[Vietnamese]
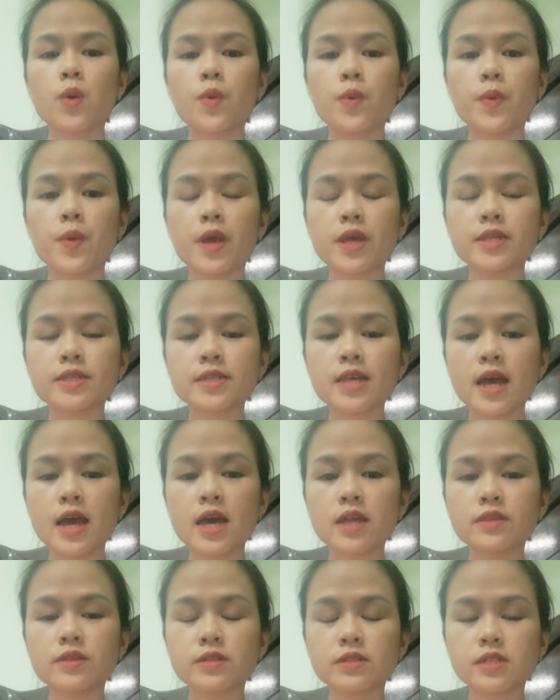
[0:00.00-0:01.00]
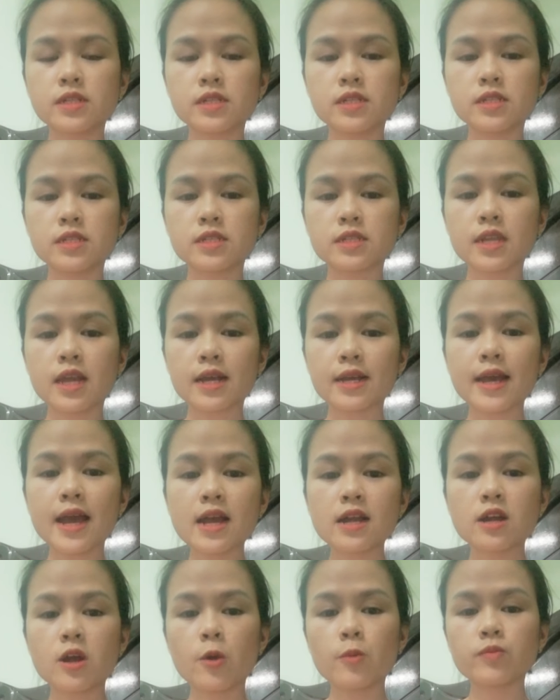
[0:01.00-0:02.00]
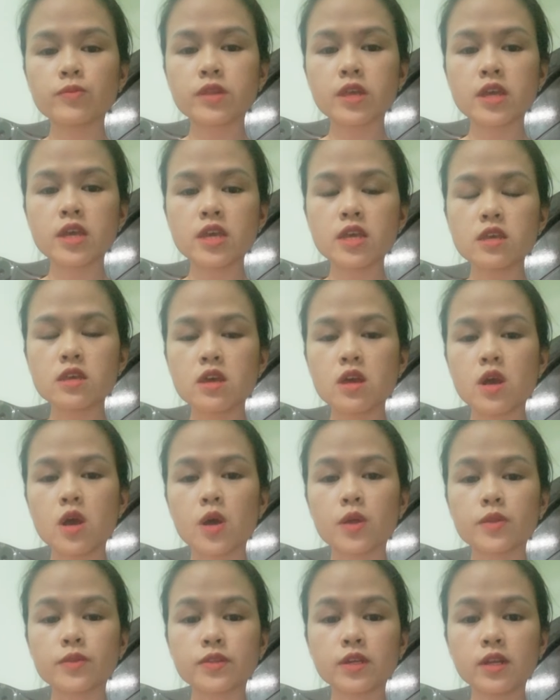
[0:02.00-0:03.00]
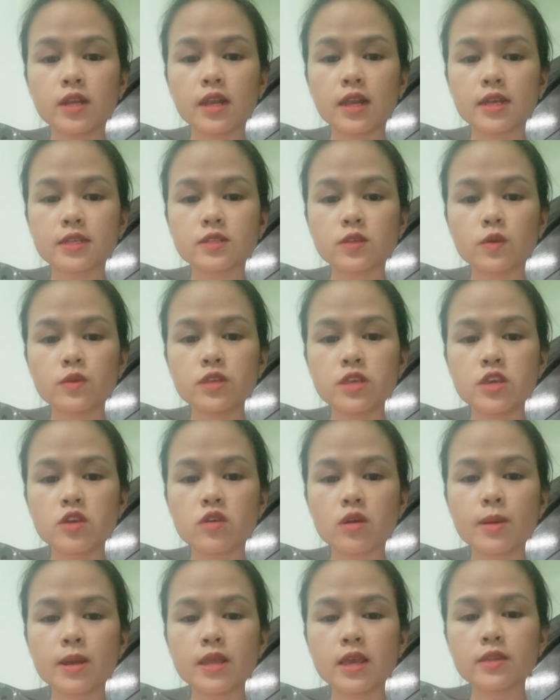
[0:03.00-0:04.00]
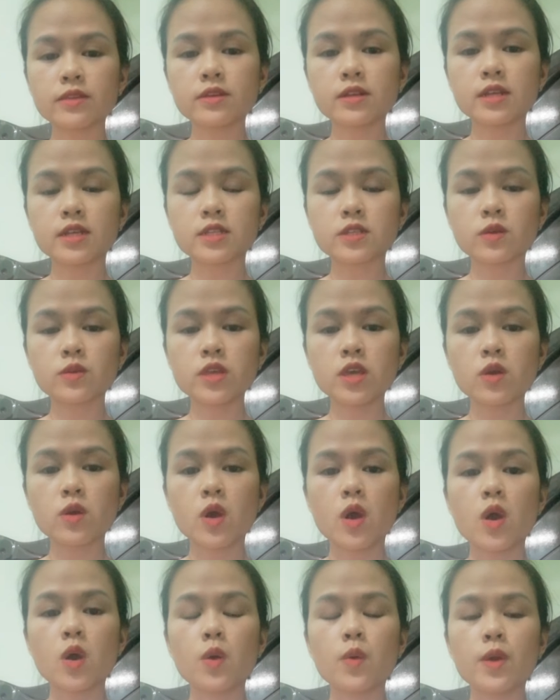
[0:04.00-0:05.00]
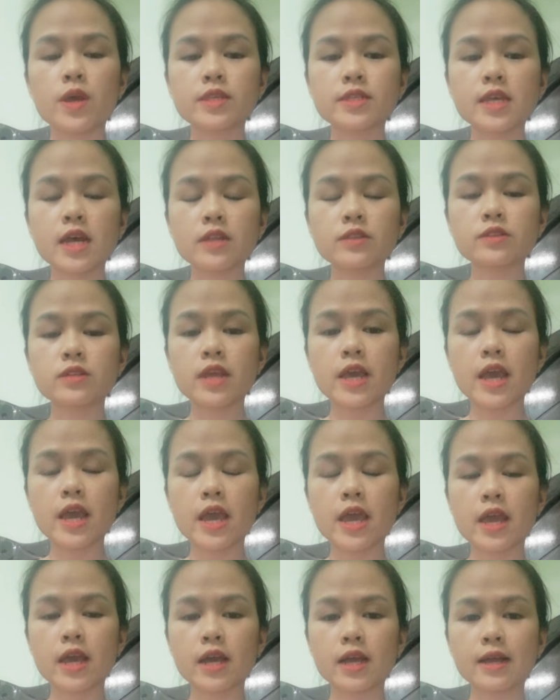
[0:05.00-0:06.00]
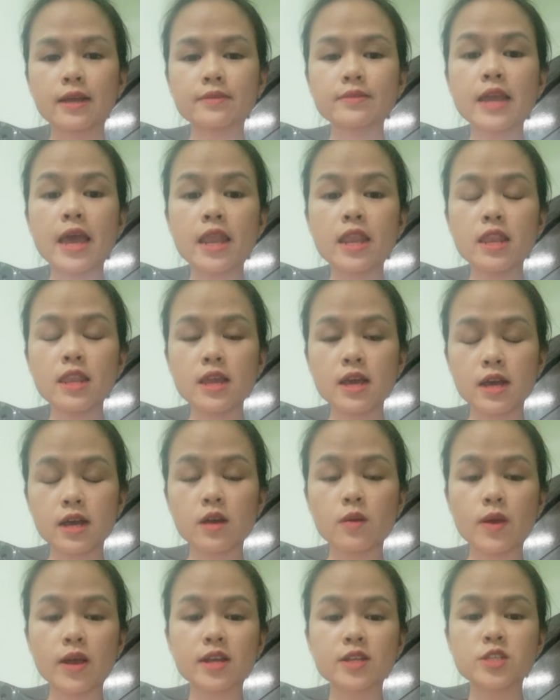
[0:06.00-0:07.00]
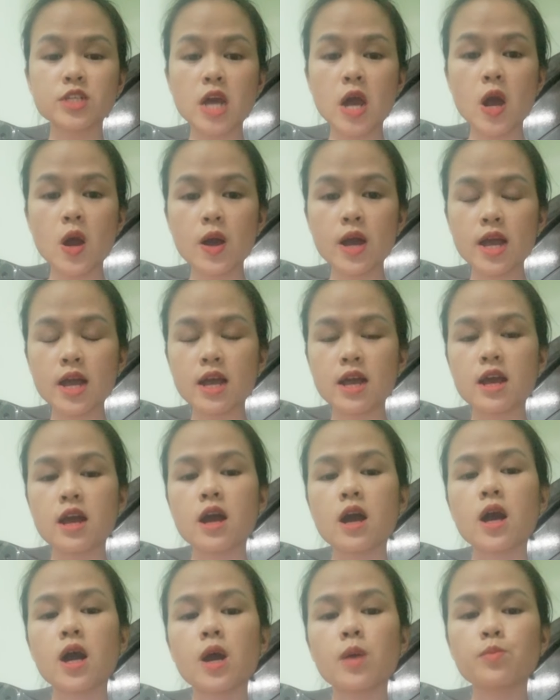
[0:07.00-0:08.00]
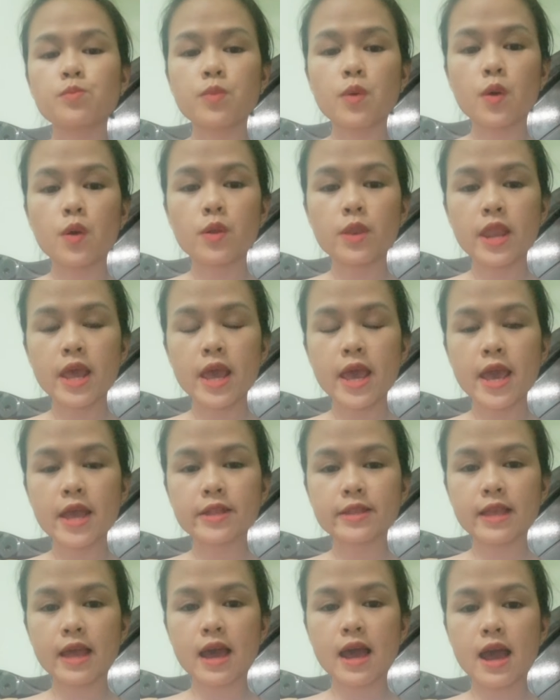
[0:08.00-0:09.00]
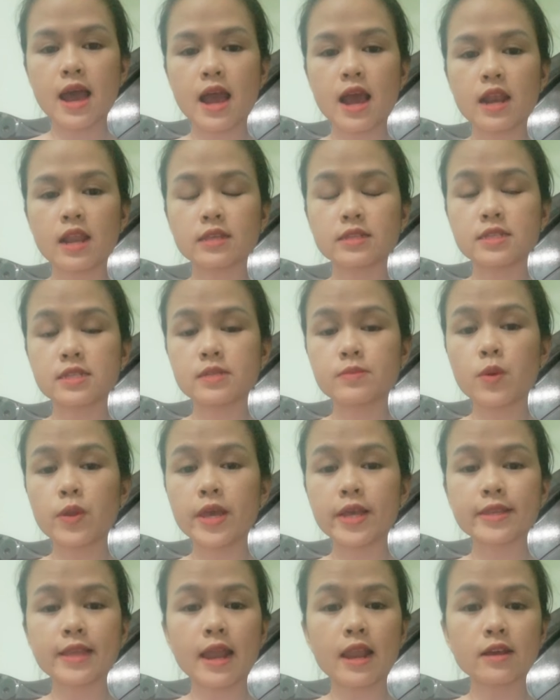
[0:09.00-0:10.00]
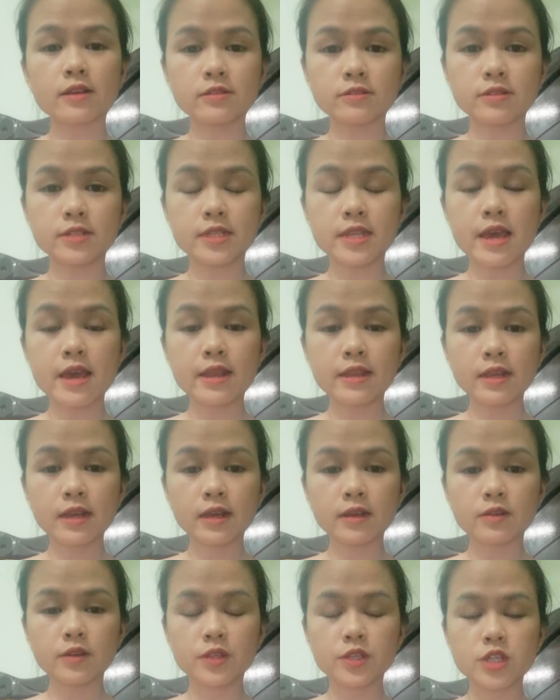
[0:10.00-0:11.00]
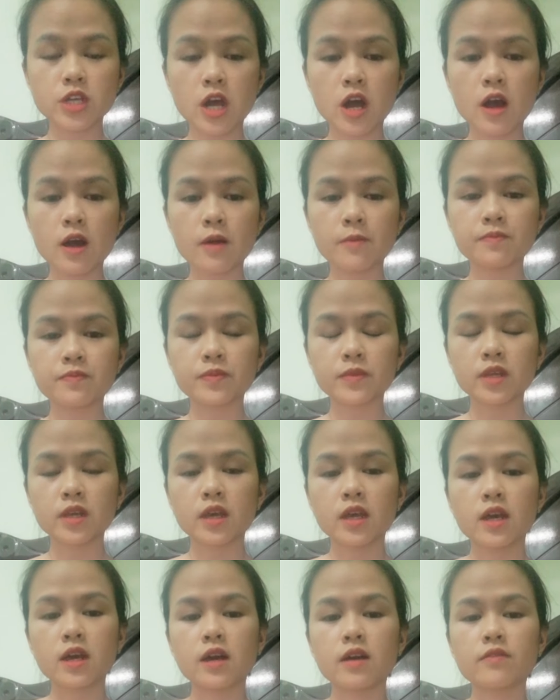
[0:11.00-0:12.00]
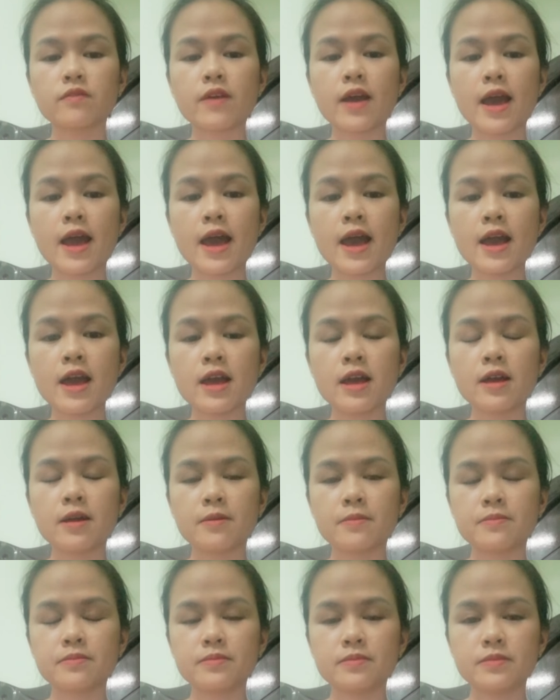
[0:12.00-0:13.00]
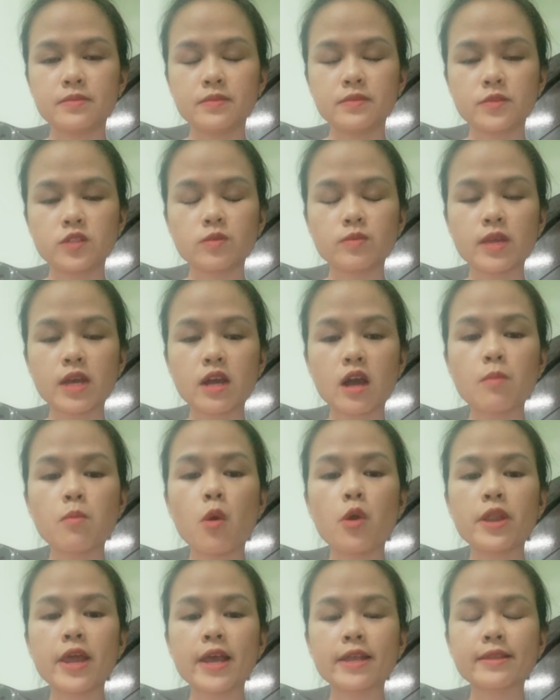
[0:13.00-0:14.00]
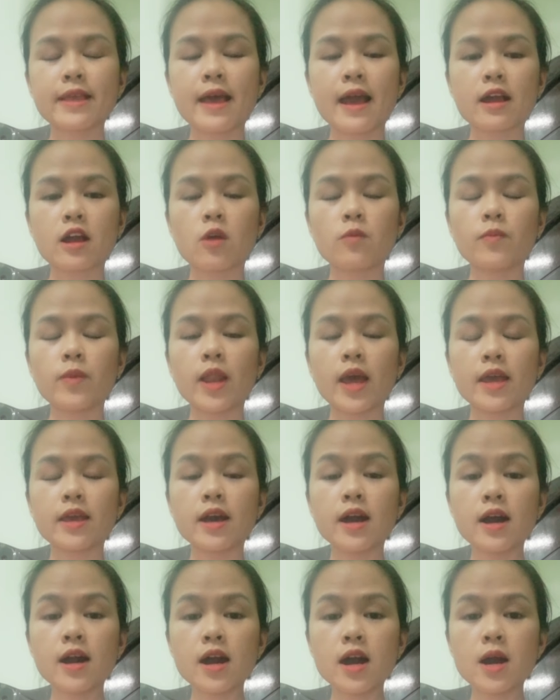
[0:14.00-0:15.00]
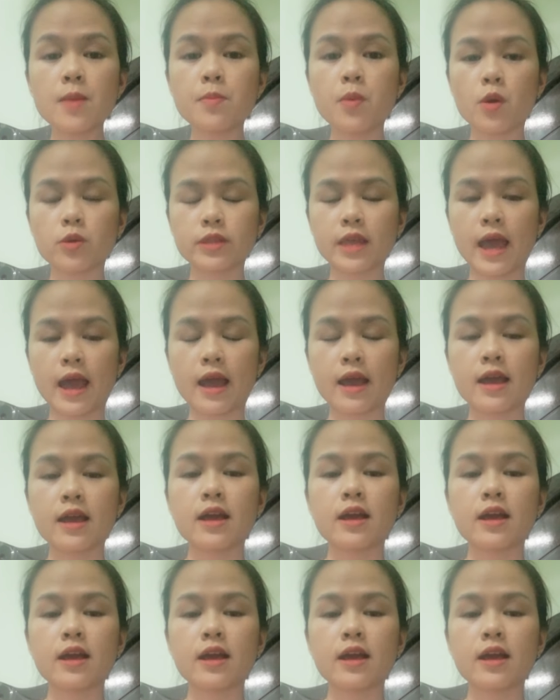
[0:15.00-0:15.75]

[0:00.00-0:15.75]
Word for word: về xa từ là các công ty tuần là số nhiều các bạn nha tuần là số nhiều về besa today ha đến ha hoặc cho ha boneta là gì boneta là gửi đến ha gửi cho và chúng ta có boneta cộng với lại erbota